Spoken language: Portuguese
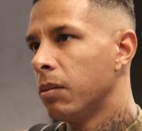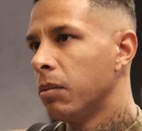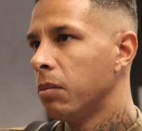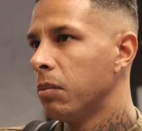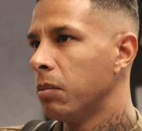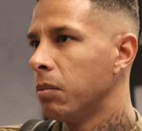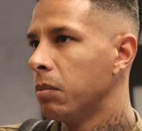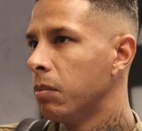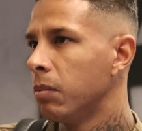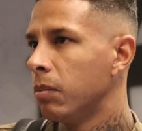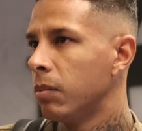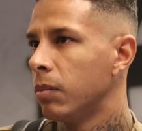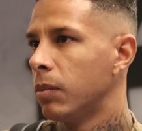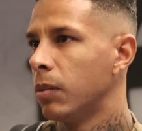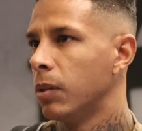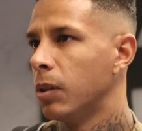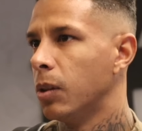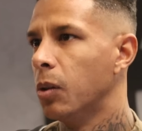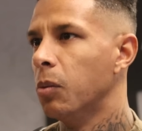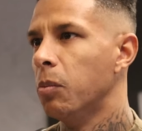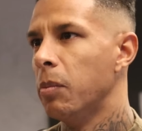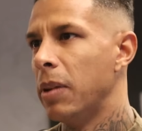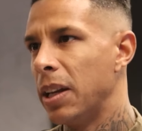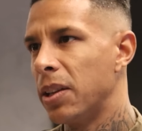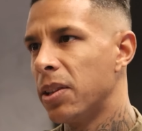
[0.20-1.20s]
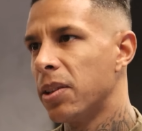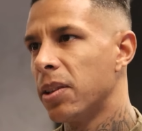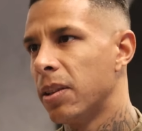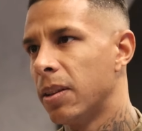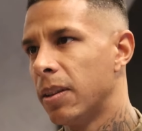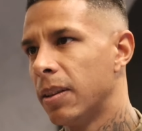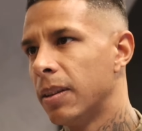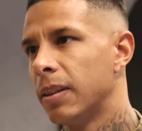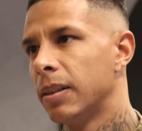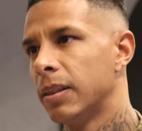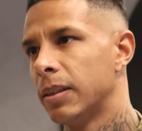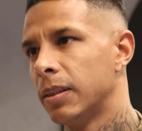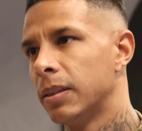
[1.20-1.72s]
esporte é um time
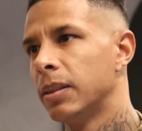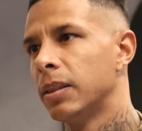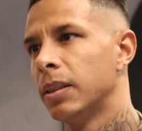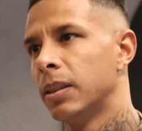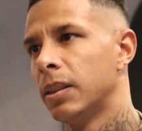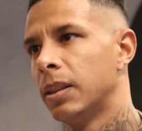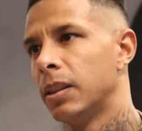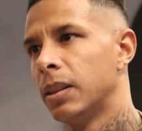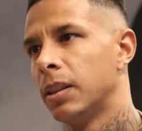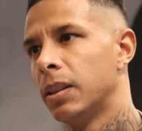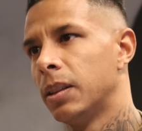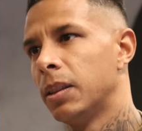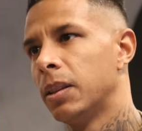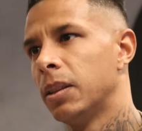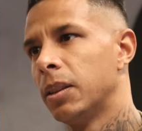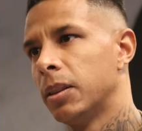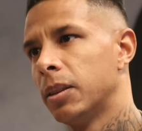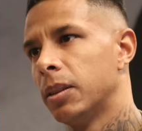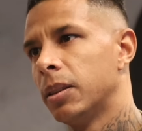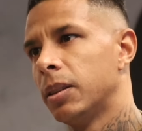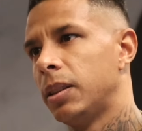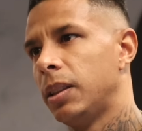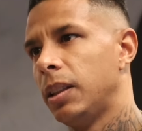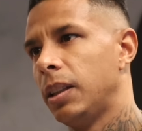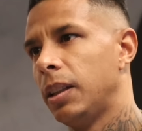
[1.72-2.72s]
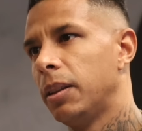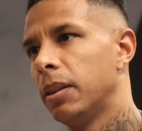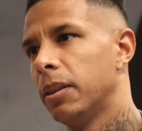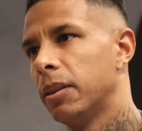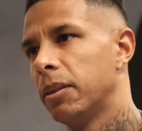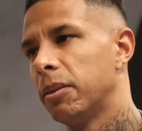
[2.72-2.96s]
grande, gigante,